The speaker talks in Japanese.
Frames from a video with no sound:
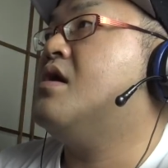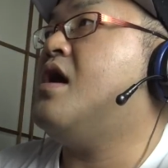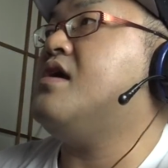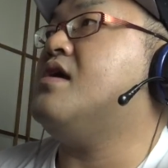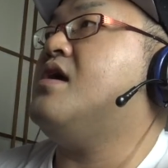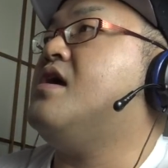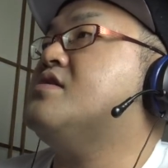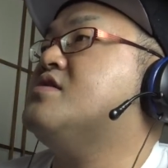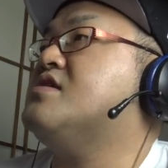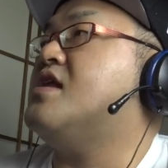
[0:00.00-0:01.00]
はい、
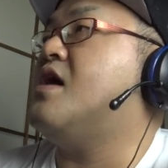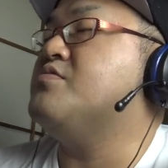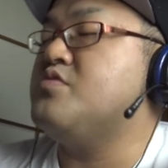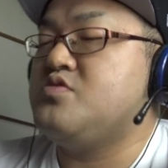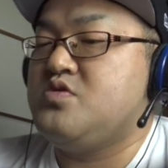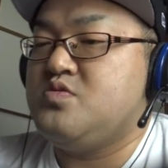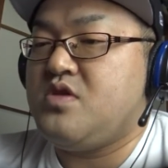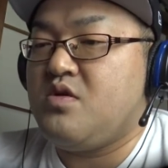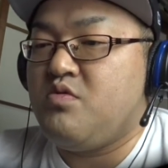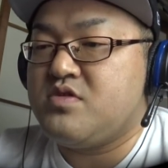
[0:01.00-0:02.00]
えー、続いてラウンドツー
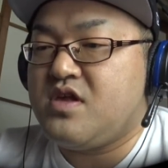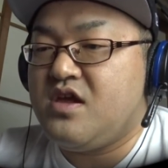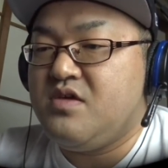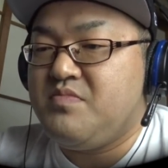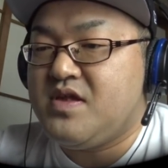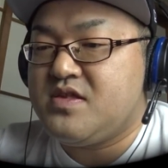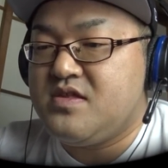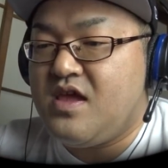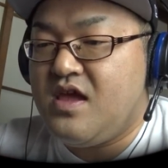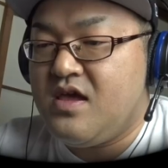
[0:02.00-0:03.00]
でございます
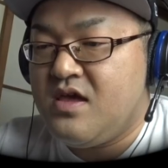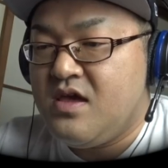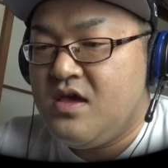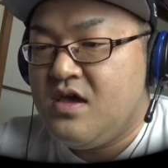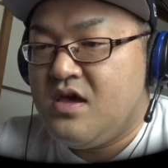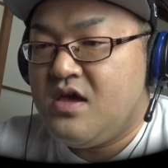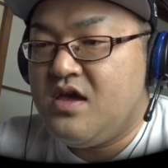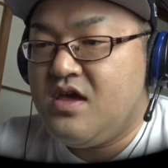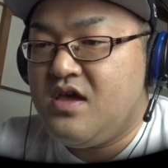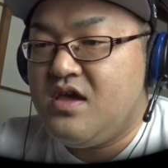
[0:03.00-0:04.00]
ね。
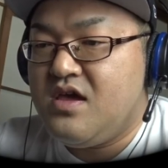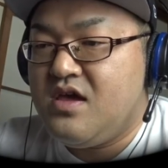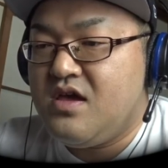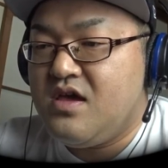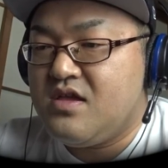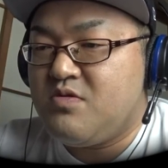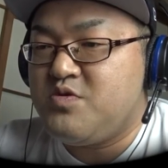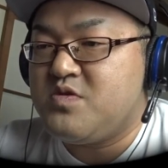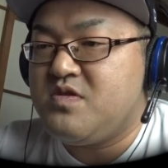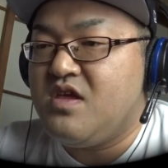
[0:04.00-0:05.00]
えー、
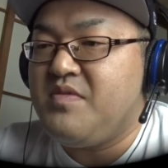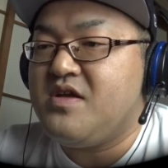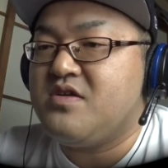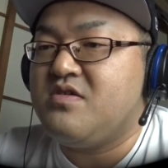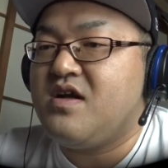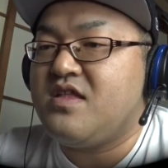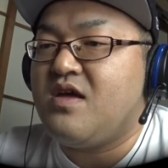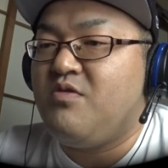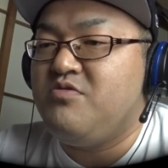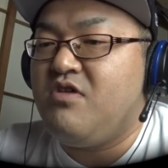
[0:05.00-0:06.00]
登場するギミックが
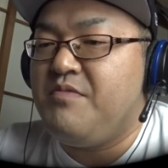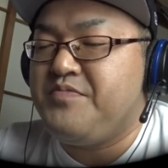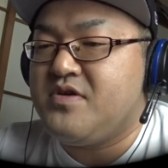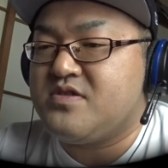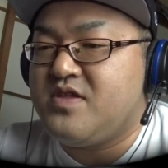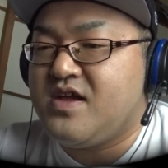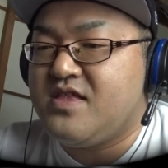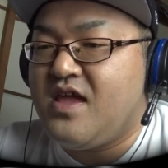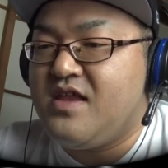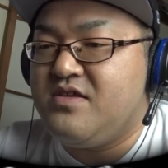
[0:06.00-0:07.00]
ね、炎ロープ、それか
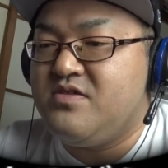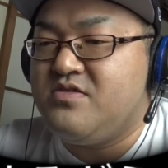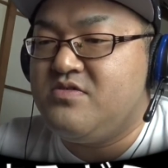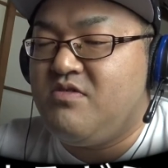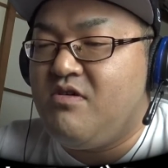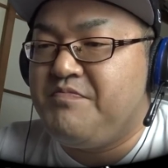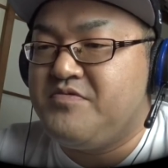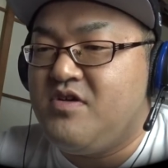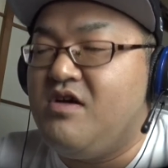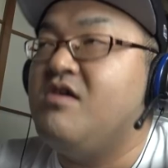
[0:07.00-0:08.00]
ら電流
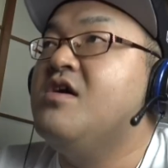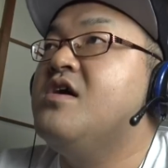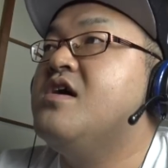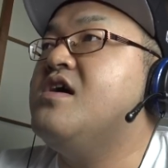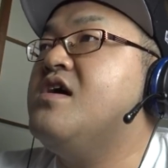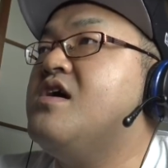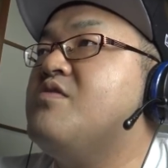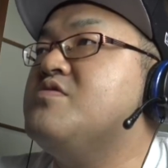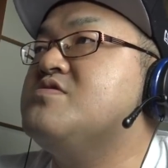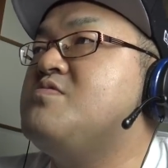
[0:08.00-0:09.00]
ロープのえー、
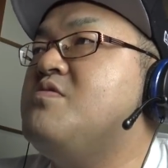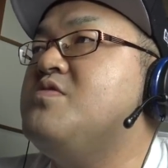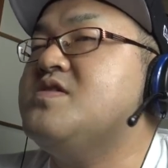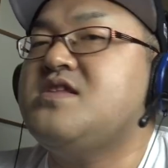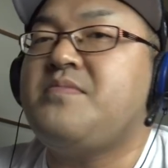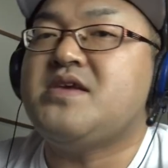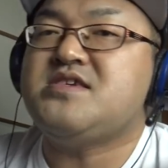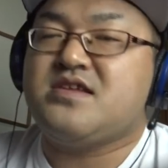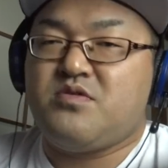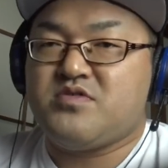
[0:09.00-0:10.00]
この地獄の砂
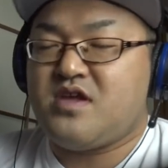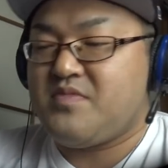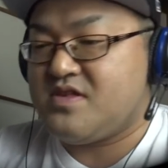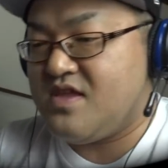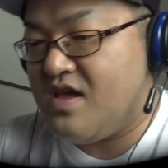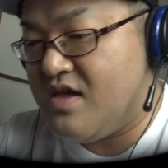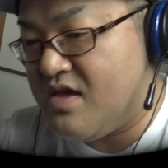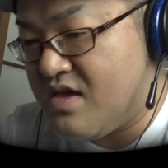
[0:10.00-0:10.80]
柱でございますね。